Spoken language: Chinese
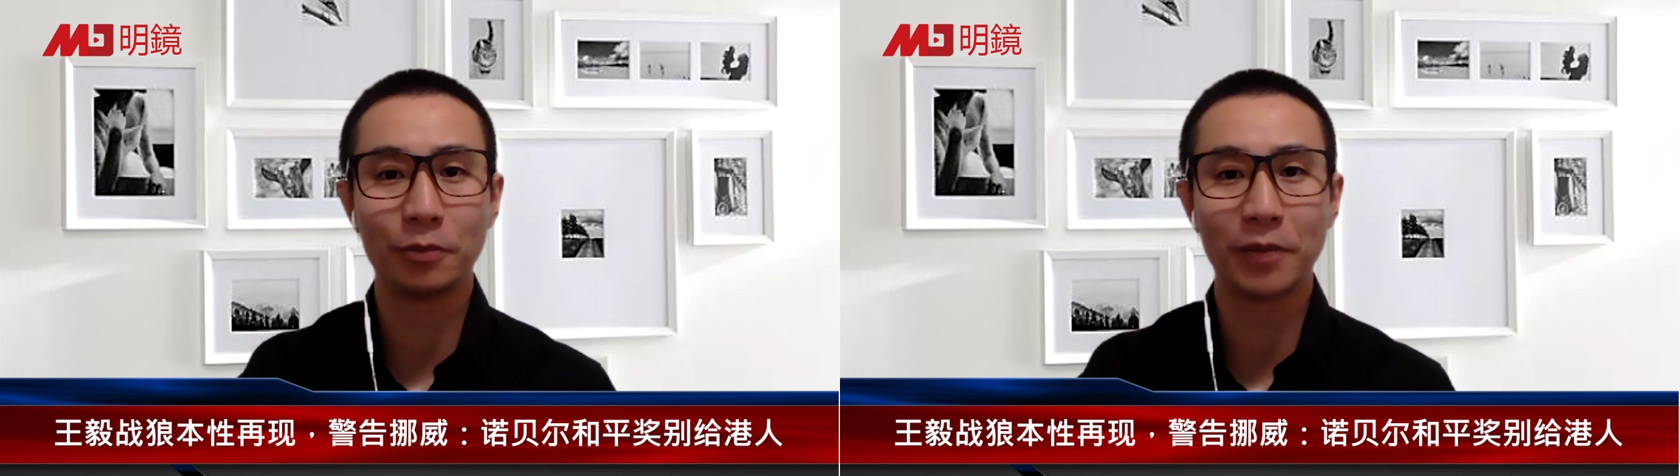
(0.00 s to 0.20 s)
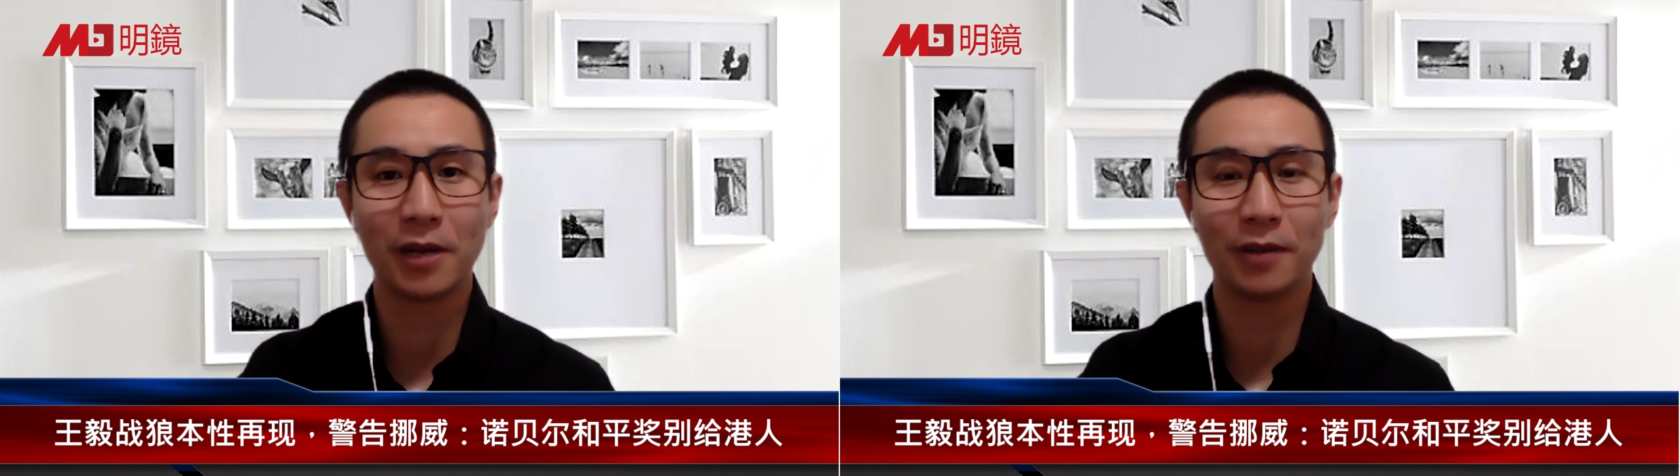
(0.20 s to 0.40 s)

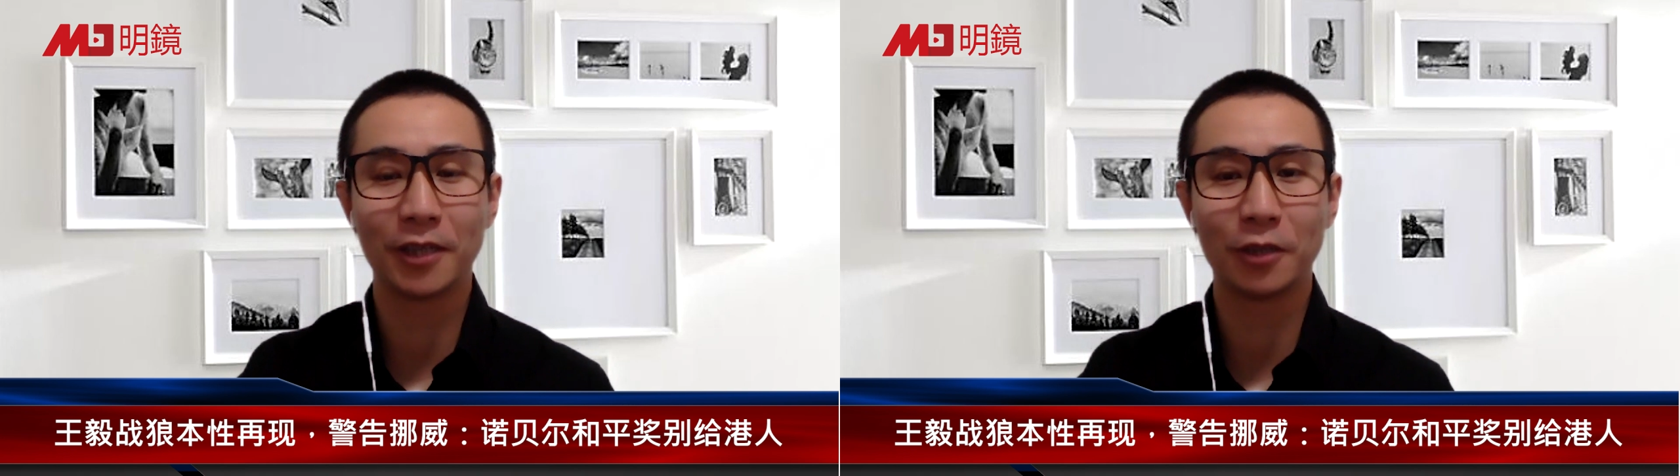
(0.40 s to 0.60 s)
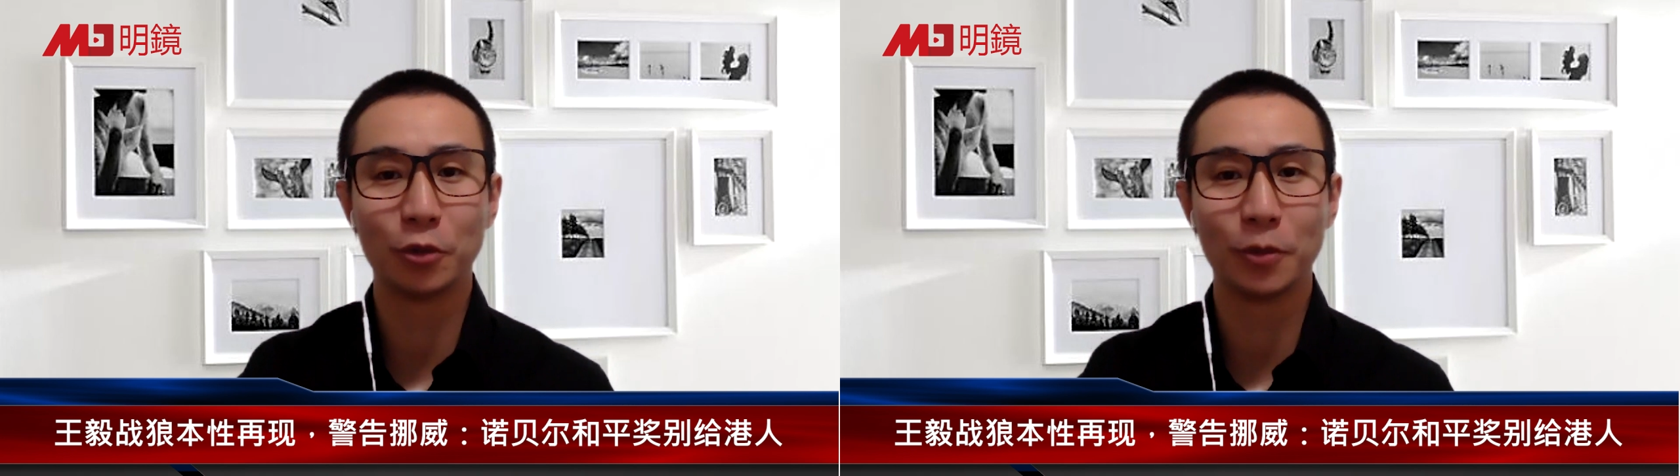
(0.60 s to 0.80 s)
不要
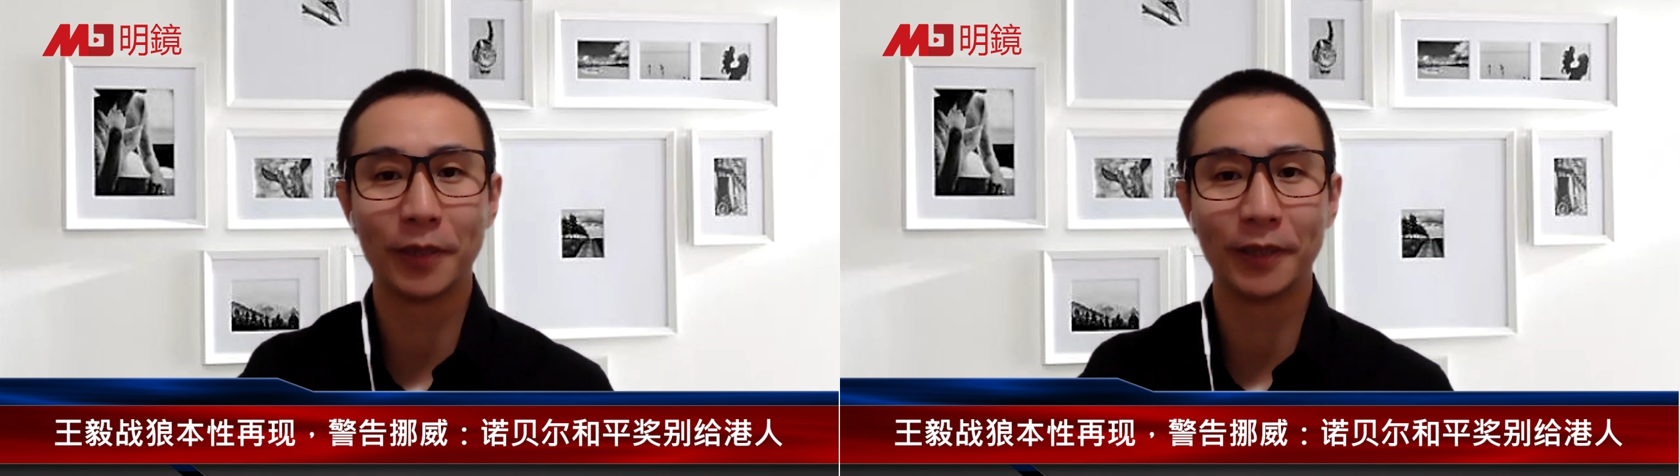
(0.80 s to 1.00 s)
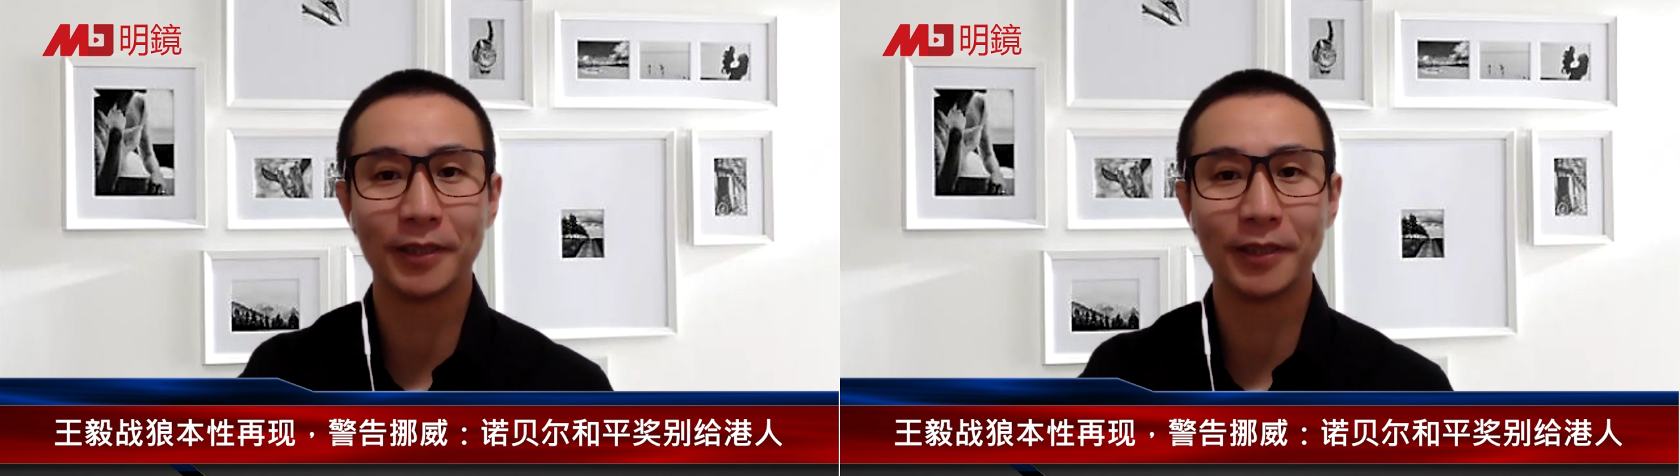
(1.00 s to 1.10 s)
将诺贝尔